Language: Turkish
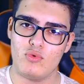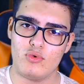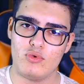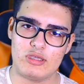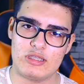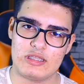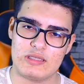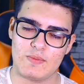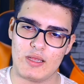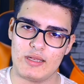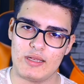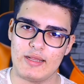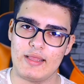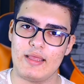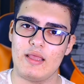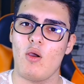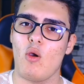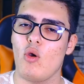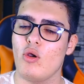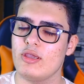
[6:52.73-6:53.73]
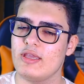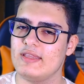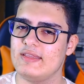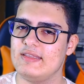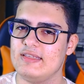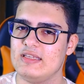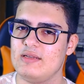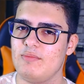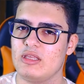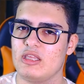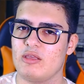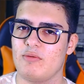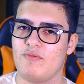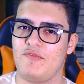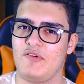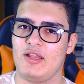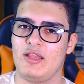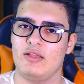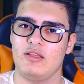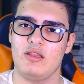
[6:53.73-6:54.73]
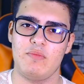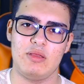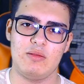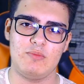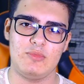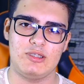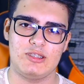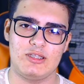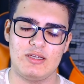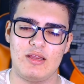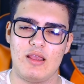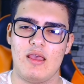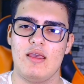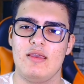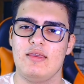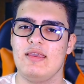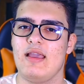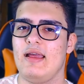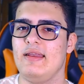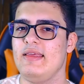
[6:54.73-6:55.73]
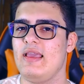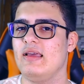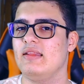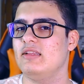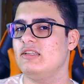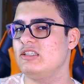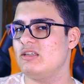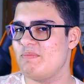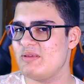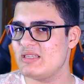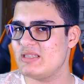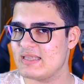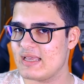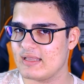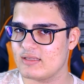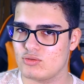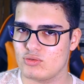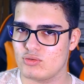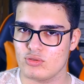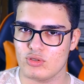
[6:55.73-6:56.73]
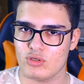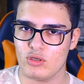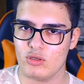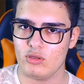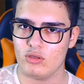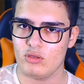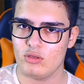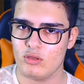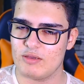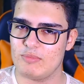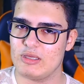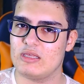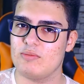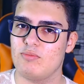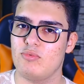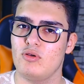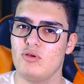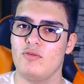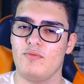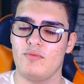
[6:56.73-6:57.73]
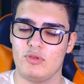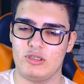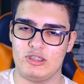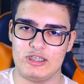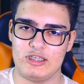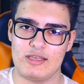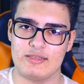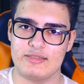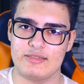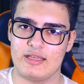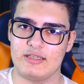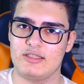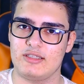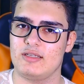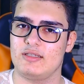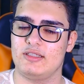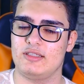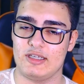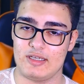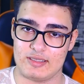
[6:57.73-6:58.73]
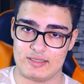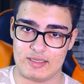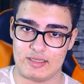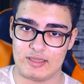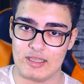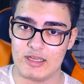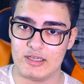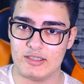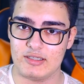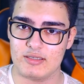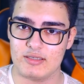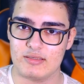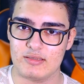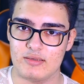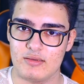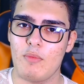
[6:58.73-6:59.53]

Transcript: Büyük ihtimalle 17-20 gibi falan da bitmiştir. Yani yaklaşık 1 saat sürüyor. Tabii ki bu cihazdan cihaza değişir.